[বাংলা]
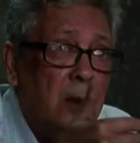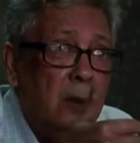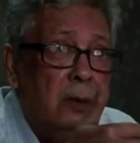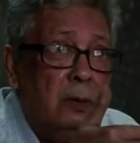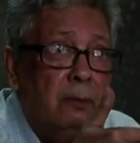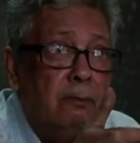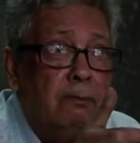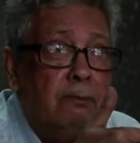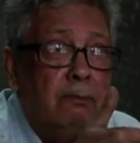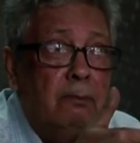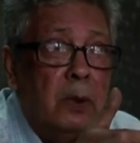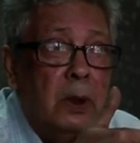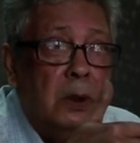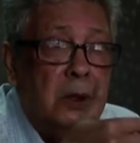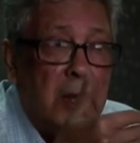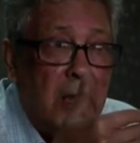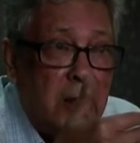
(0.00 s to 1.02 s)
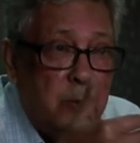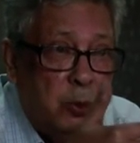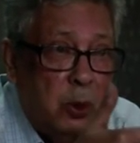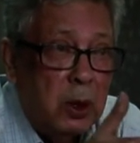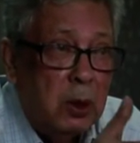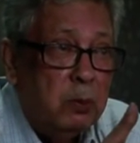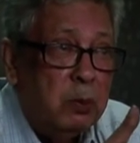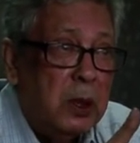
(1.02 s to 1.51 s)
আচ্ছা।
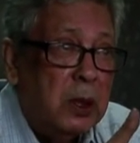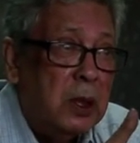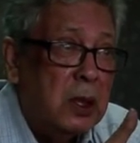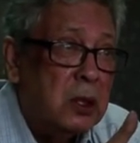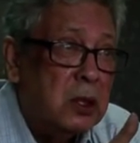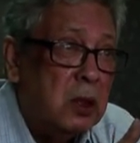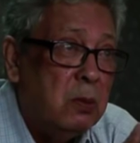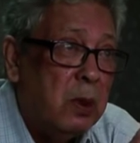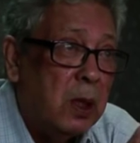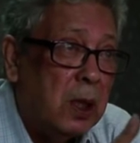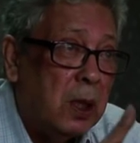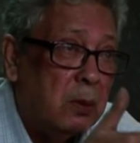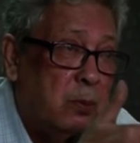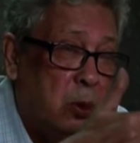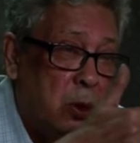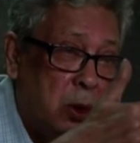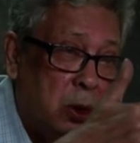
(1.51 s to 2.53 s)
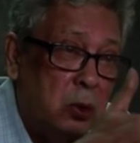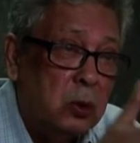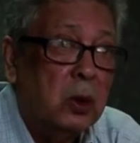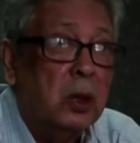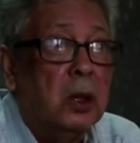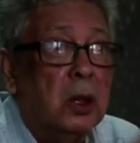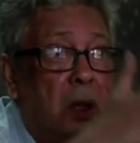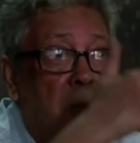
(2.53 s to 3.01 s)
তারপরে বেরিয়েছে বেড়ার পরেই তো
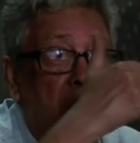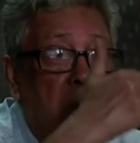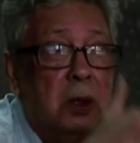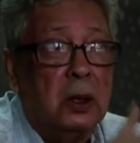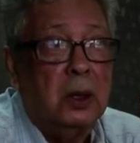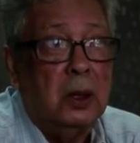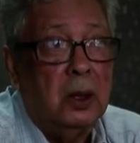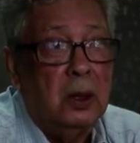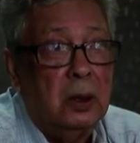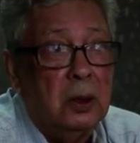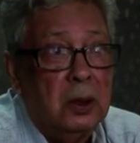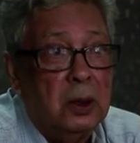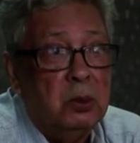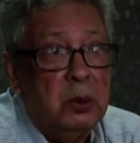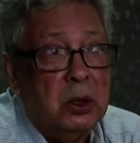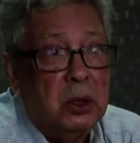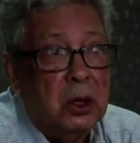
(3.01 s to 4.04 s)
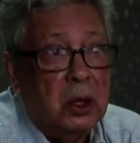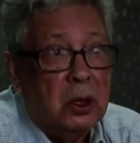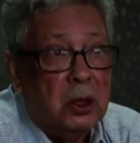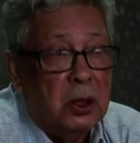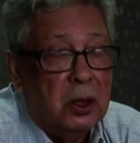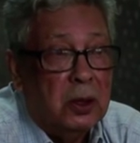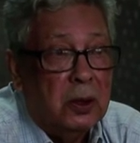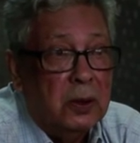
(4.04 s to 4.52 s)
ওখানে তাকে
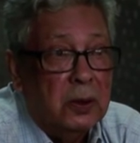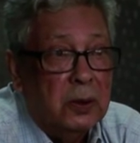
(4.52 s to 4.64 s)
ইমিডিয়েটলি